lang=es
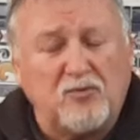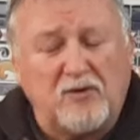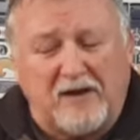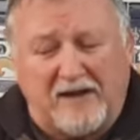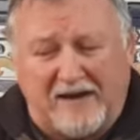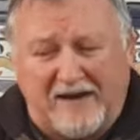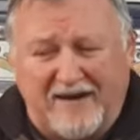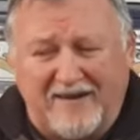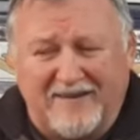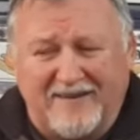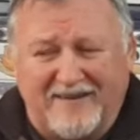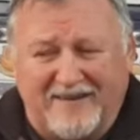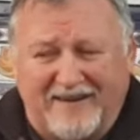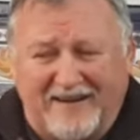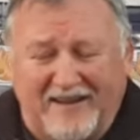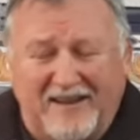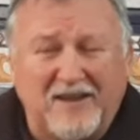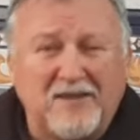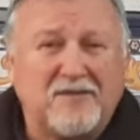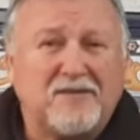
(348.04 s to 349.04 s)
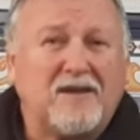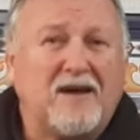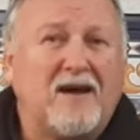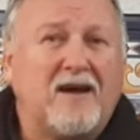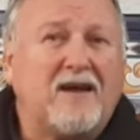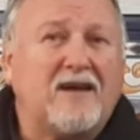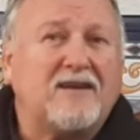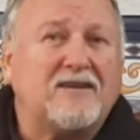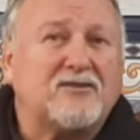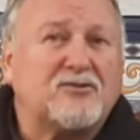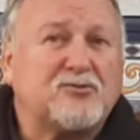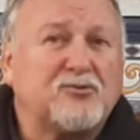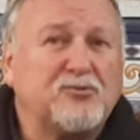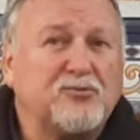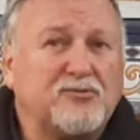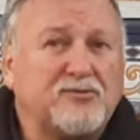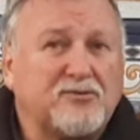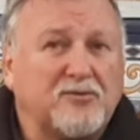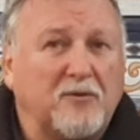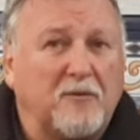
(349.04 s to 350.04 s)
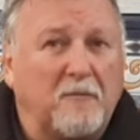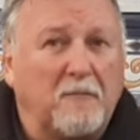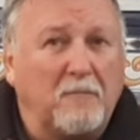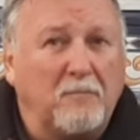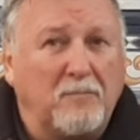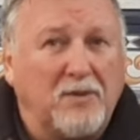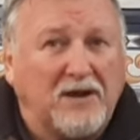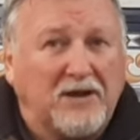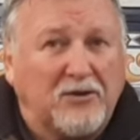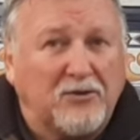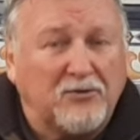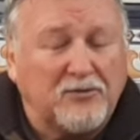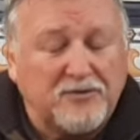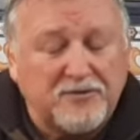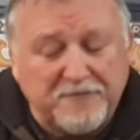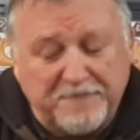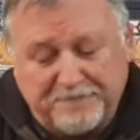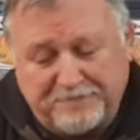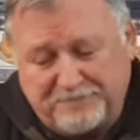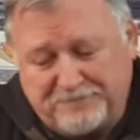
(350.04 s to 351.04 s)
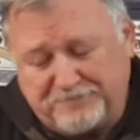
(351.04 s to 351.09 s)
una gran riqueza en sus vinos.